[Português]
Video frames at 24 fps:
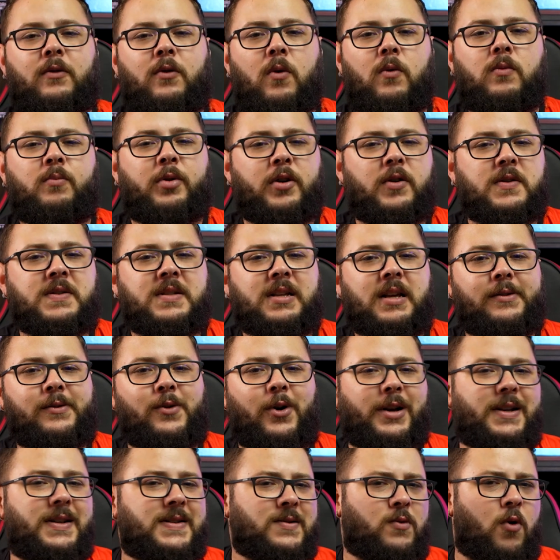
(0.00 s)
com um processador
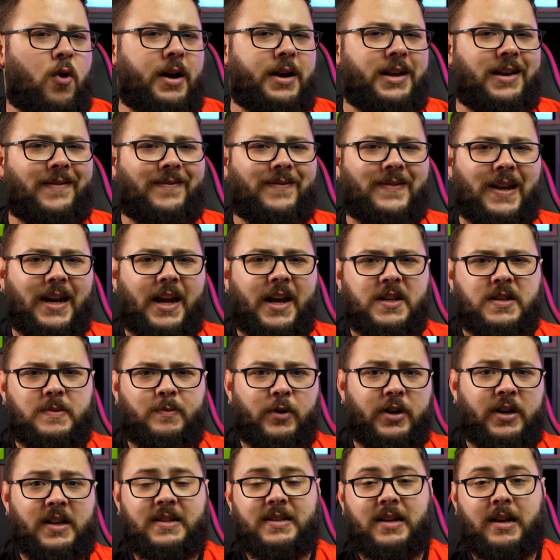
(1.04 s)
Core i3,
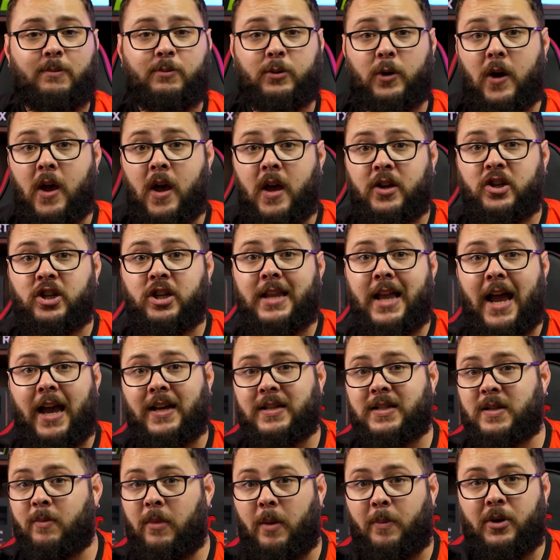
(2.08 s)
por exemplo, de
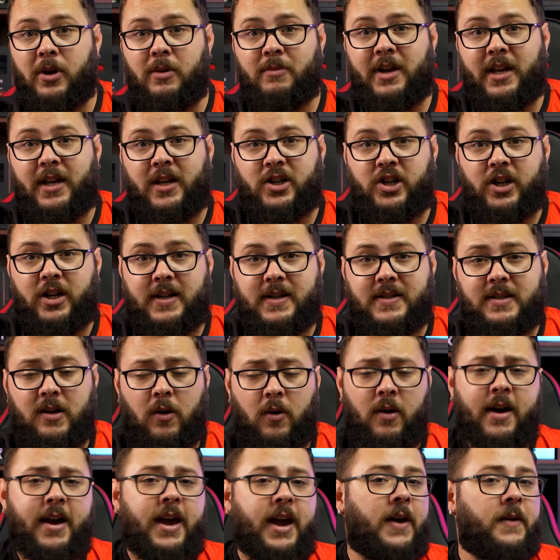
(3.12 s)
11 primeira
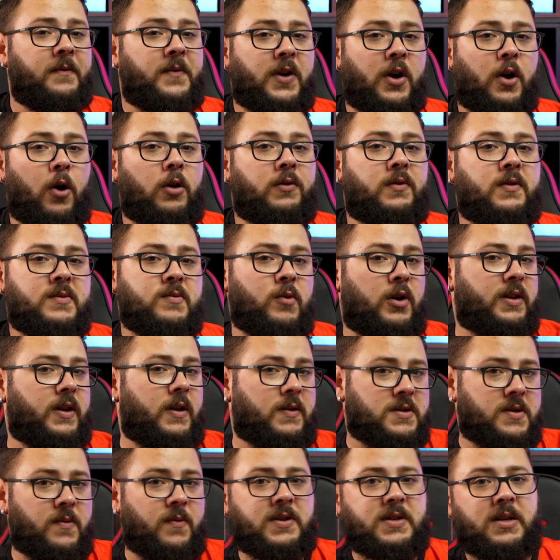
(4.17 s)
geração, entre outros
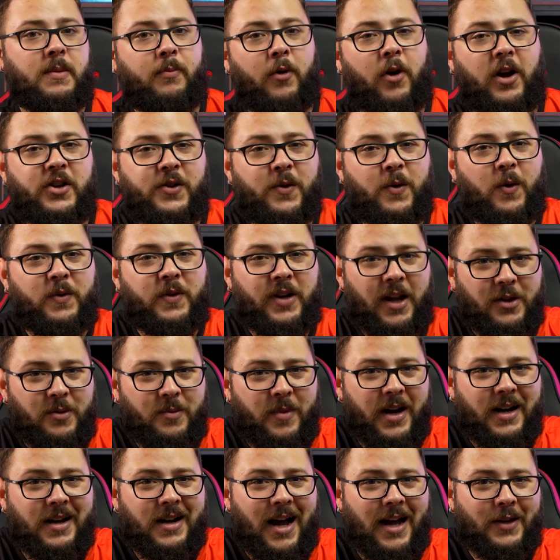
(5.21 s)
modelos que você pode encontrar no
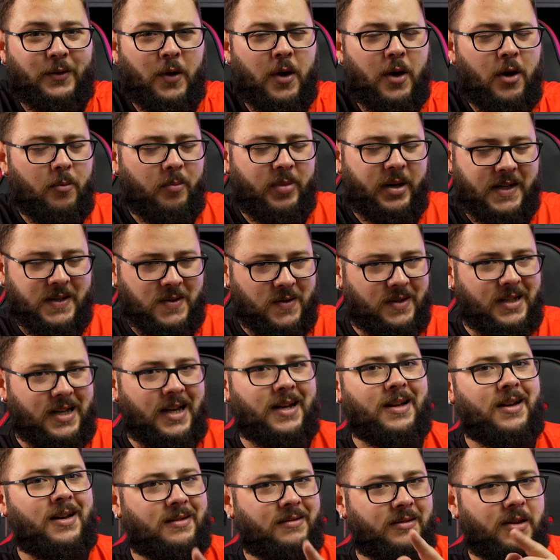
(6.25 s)
mercado. O preço
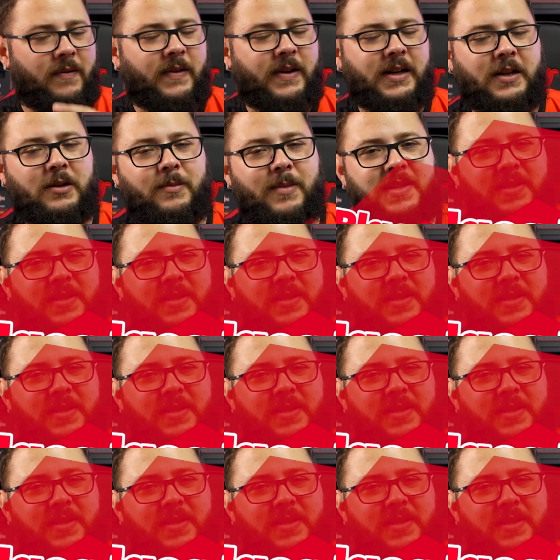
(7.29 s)
dele está valendo